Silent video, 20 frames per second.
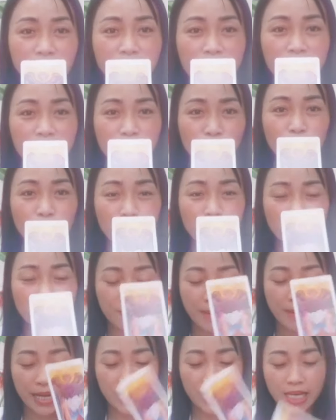trợ giúp cho
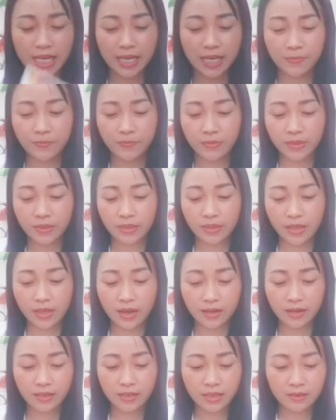các bạn đây
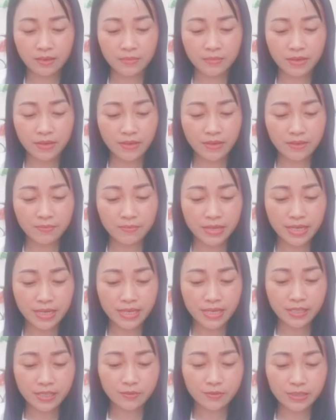đó bởi vậy mà
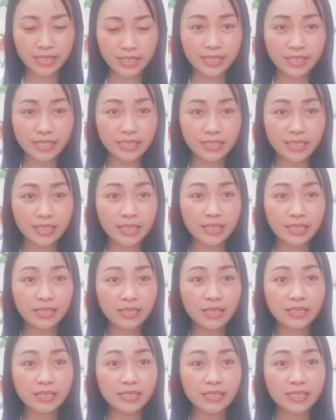đây chúng ta nhìn
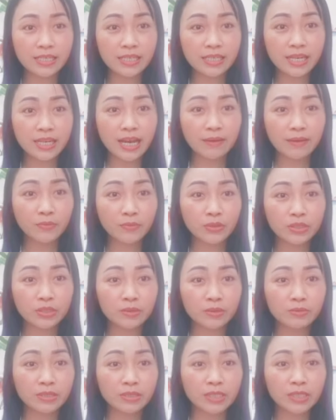thấy đây chính là một
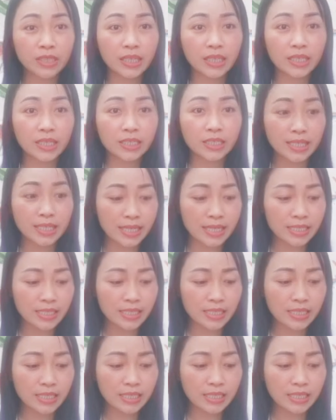trong những cái giá trị